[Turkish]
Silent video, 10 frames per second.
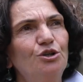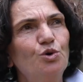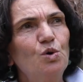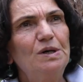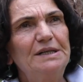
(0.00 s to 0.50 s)

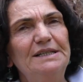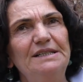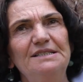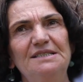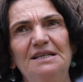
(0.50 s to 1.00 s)
Doğu
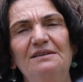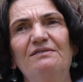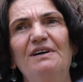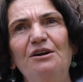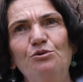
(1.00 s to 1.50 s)

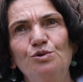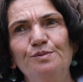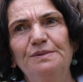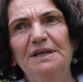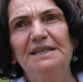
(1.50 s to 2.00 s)
Karadeniz'de var
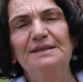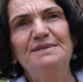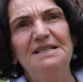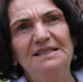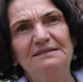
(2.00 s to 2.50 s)
olup da
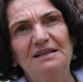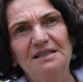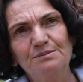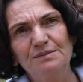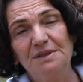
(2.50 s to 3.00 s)
kimsenin
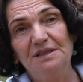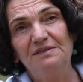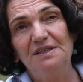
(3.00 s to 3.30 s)
tarım e,